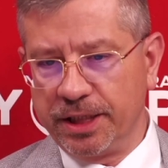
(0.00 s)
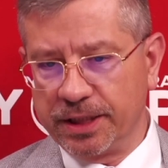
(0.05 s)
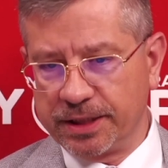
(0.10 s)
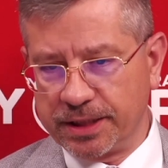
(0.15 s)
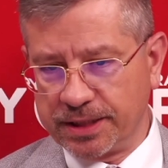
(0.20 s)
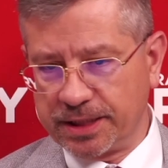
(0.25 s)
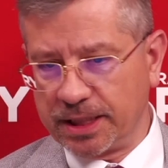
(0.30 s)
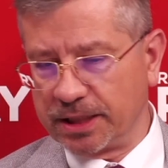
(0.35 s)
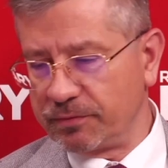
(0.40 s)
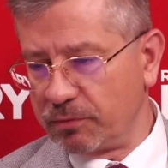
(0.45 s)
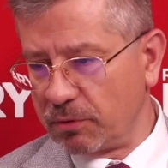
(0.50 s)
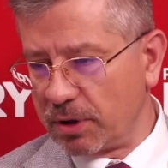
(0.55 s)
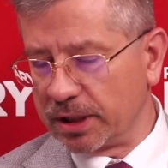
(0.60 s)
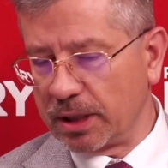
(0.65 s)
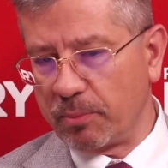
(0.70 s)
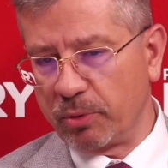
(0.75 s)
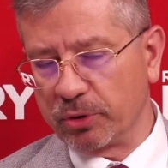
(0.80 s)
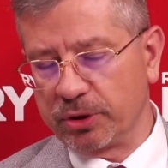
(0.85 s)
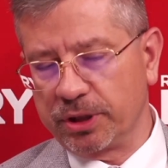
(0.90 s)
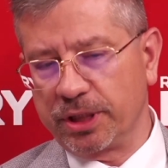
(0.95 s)
sesja zwołana
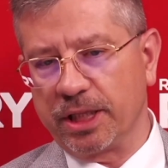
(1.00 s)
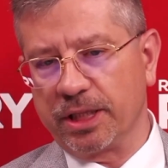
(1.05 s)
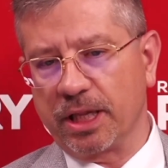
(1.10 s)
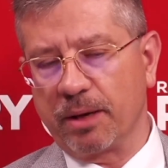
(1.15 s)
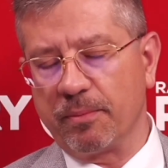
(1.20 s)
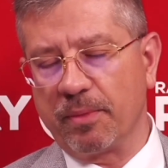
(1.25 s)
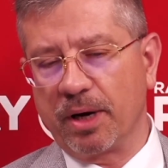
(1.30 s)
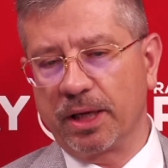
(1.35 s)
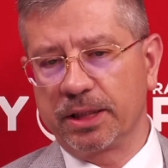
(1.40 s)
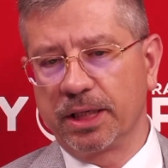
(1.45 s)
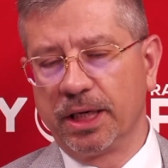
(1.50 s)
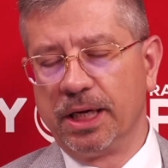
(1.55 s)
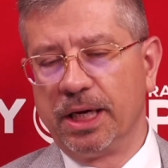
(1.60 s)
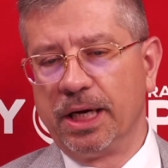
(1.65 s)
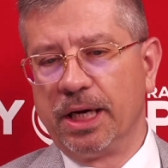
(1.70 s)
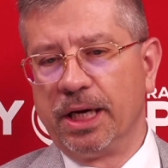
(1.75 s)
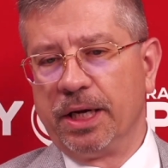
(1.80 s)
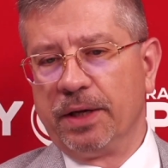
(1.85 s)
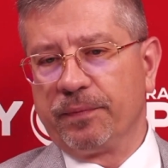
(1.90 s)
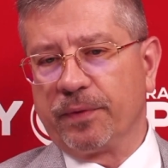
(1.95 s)
pod ten temat,
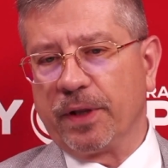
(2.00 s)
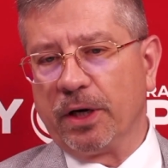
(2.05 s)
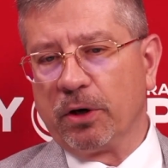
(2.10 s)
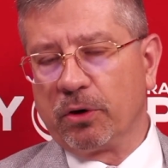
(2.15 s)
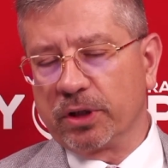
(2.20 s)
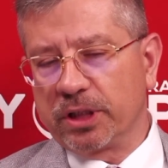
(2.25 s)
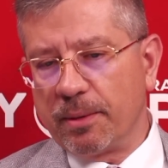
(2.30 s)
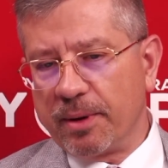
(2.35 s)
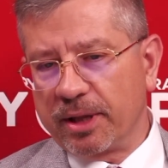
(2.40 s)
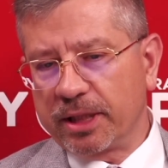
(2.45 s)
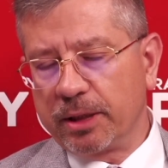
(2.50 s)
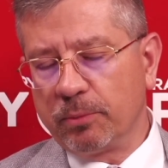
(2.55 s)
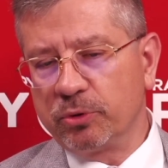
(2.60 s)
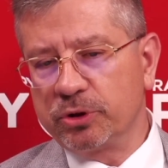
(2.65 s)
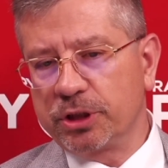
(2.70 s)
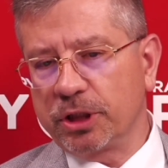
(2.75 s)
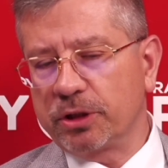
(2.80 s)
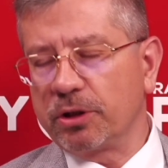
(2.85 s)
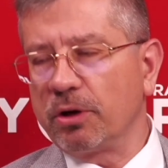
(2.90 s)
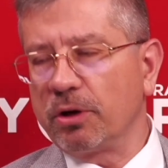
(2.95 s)
tylko tematy no, ale budżetowe. Ale